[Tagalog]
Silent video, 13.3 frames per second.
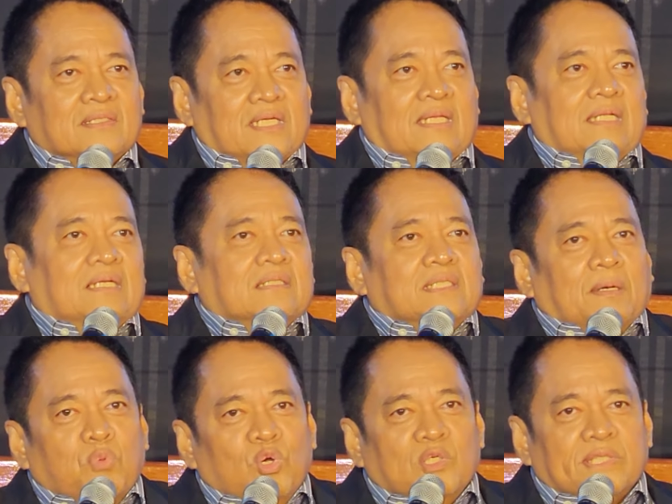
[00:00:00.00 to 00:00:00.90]
sa,
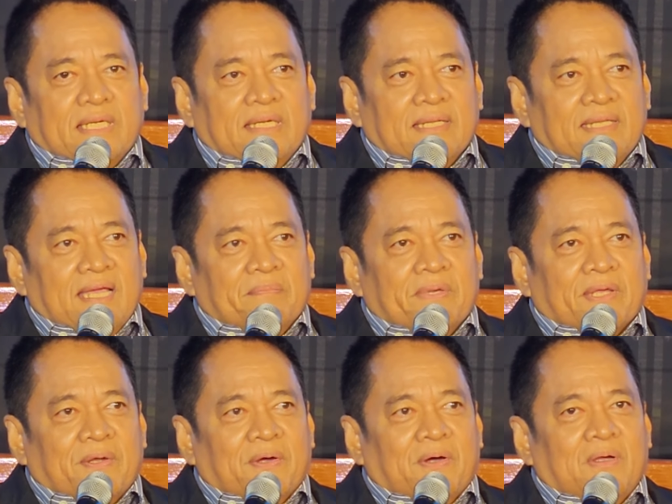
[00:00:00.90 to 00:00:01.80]
sa bulsa na niya
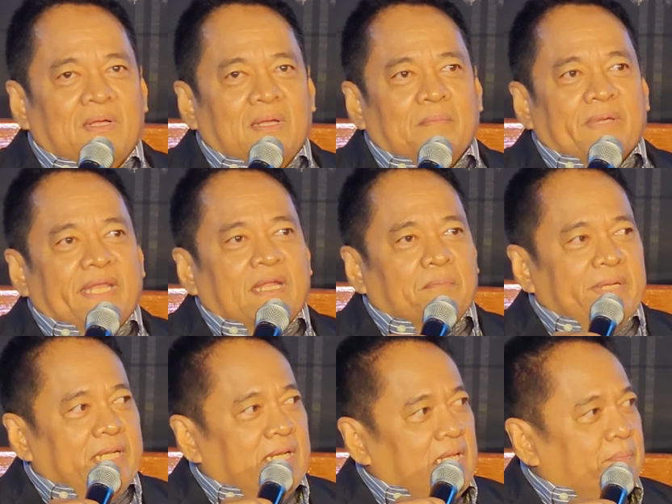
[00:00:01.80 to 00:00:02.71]
pero
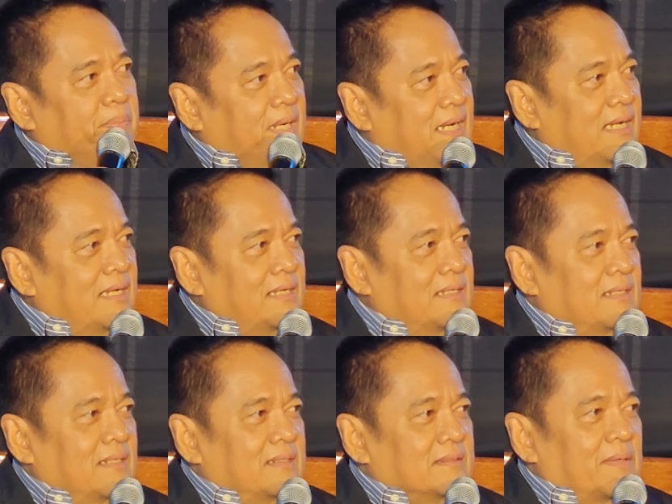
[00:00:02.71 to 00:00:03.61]
pinamigay pa
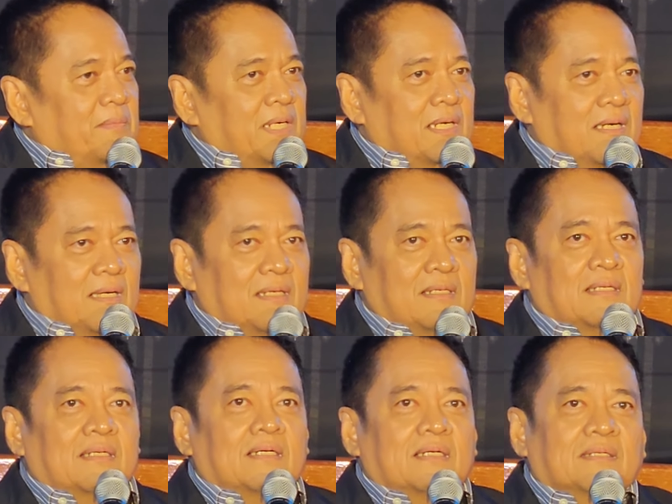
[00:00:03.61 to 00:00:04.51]
sa mga
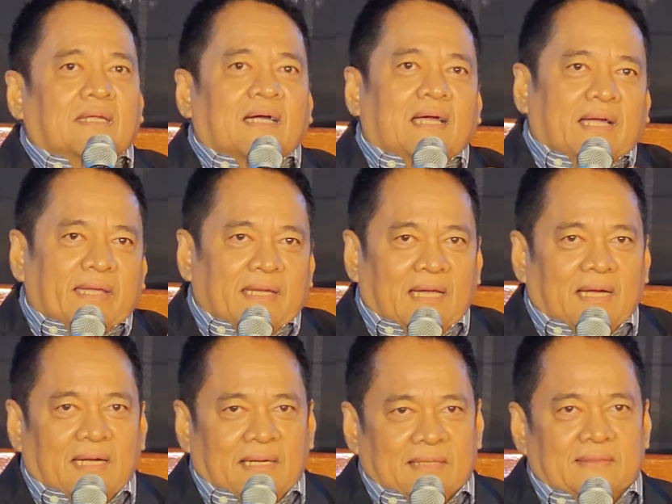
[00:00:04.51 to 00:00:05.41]

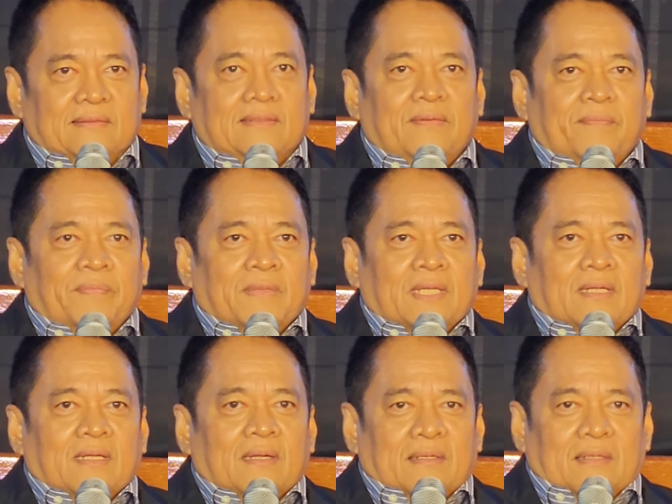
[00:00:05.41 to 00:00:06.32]
nangangailangan.
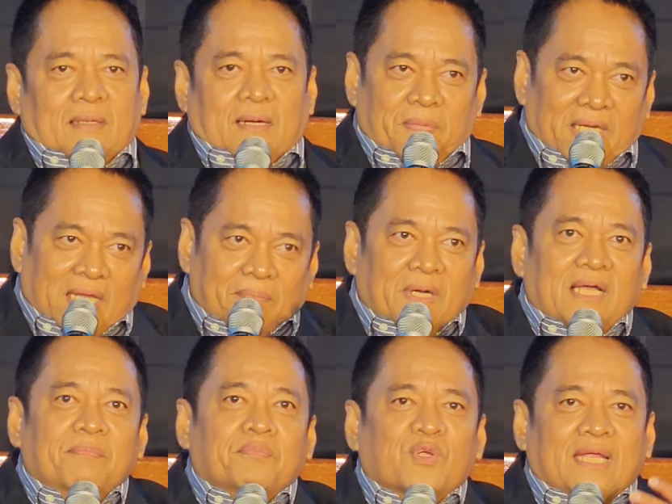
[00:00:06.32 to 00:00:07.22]
Ah,
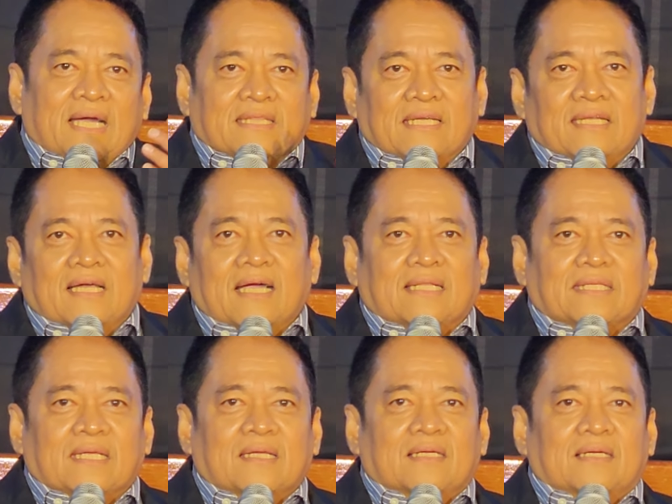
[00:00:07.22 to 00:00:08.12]
palakpakan po natin ang
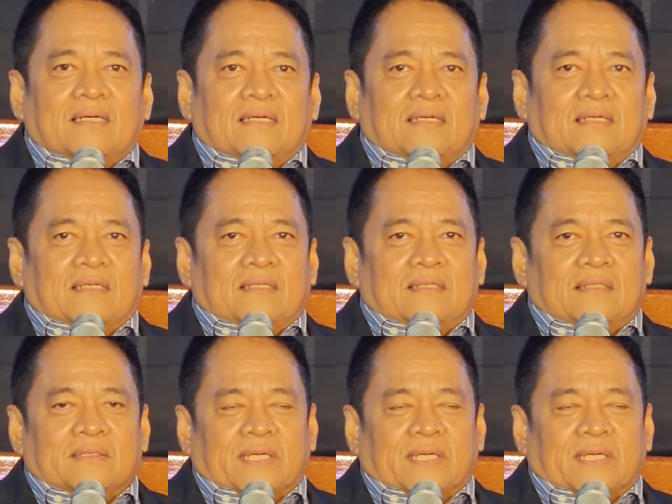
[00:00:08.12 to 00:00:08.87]
ating uh,